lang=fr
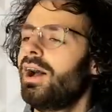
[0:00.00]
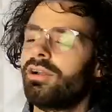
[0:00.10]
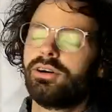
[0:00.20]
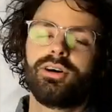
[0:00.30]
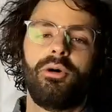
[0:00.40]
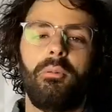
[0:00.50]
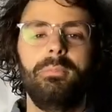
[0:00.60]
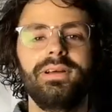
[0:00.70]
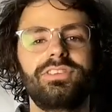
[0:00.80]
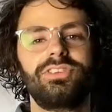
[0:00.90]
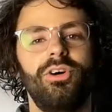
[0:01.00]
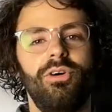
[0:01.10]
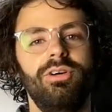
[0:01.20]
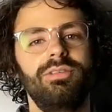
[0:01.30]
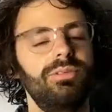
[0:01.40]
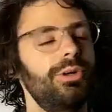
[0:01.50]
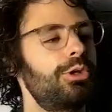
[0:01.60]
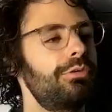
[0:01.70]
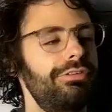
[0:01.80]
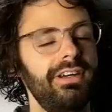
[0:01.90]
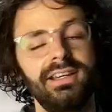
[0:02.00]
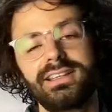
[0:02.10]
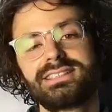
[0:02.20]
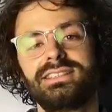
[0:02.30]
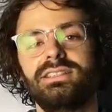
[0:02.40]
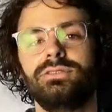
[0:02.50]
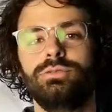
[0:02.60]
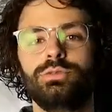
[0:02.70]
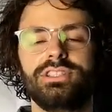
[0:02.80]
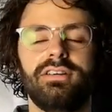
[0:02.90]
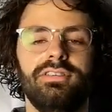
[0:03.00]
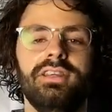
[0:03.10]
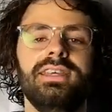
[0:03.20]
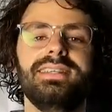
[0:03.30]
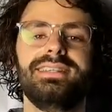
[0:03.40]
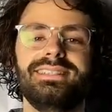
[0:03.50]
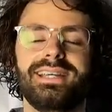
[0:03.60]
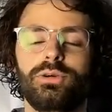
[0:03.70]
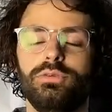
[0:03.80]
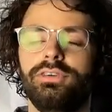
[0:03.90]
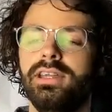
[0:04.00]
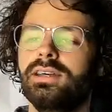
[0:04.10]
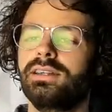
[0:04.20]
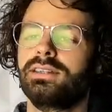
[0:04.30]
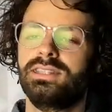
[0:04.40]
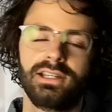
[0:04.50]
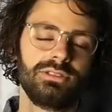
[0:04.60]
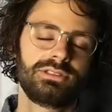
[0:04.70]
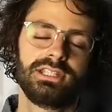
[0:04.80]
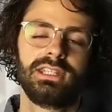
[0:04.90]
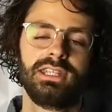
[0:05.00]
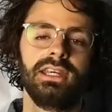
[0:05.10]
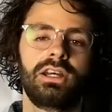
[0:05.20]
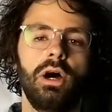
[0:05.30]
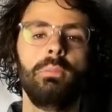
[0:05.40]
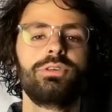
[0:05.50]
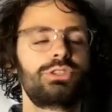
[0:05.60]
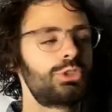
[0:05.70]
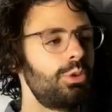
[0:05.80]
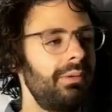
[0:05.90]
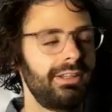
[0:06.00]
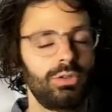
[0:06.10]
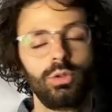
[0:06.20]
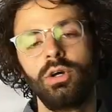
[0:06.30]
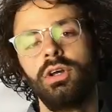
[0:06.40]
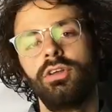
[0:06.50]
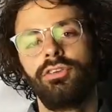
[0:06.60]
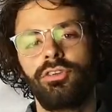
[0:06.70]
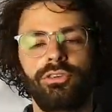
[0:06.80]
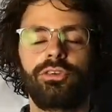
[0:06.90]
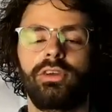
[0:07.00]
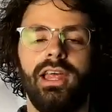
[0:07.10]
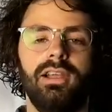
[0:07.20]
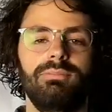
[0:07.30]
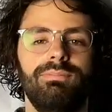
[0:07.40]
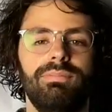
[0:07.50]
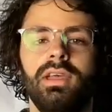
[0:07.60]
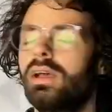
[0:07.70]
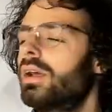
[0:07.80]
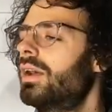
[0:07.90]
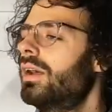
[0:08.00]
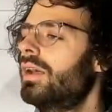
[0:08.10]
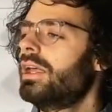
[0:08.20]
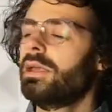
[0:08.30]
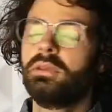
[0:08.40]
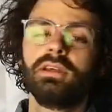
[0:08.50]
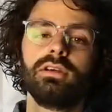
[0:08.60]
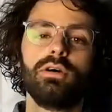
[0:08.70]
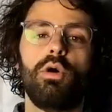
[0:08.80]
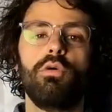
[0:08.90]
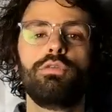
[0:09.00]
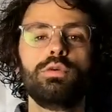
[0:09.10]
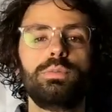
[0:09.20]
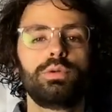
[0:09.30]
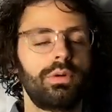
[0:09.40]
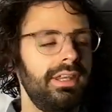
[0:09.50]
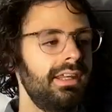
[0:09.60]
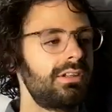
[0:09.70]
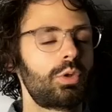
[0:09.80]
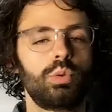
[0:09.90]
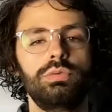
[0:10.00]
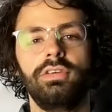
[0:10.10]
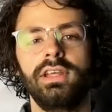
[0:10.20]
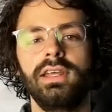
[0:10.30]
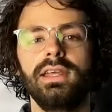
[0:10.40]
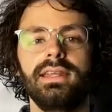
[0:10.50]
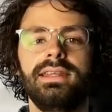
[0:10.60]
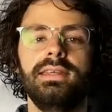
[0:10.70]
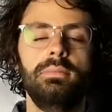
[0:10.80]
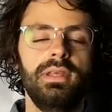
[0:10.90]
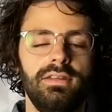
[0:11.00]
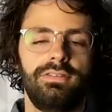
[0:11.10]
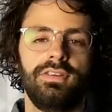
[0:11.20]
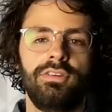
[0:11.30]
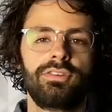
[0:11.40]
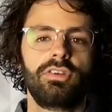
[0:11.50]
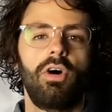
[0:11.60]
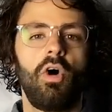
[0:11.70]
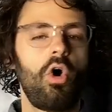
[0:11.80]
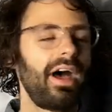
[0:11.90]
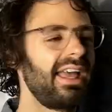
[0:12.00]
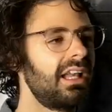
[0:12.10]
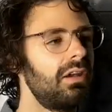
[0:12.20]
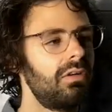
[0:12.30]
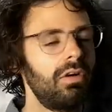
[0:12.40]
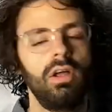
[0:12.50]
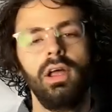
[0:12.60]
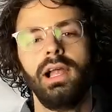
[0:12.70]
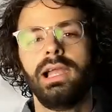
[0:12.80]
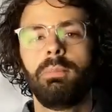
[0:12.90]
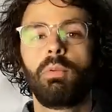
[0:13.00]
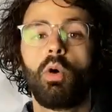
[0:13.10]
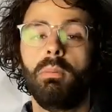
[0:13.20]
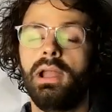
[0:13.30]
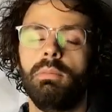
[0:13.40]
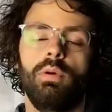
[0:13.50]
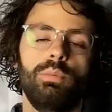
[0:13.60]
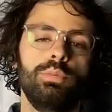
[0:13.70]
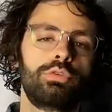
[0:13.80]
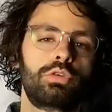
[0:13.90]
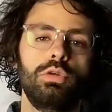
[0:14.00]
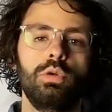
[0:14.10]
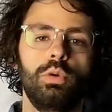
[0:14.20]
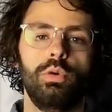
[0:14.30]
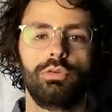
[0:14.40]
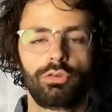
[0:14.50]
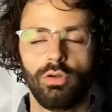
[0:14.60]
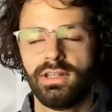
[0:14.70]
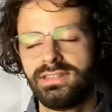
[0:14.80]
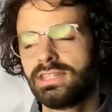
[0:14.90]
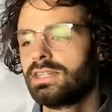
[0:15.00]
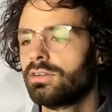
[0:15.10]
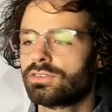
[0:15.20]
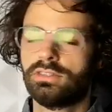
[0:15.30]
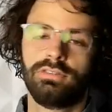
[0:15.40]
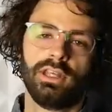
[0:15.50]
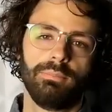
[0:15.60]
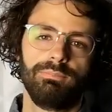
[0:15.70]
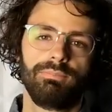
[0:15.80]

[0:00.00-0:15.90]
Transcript: Alors maintenant, que faire si vous avez des acouphènes diagnostiqués comme somatosensoriels eh bien, vous pourriez trouver des bénéfices en réglant les problèmes musculo-squelettiques identifiés.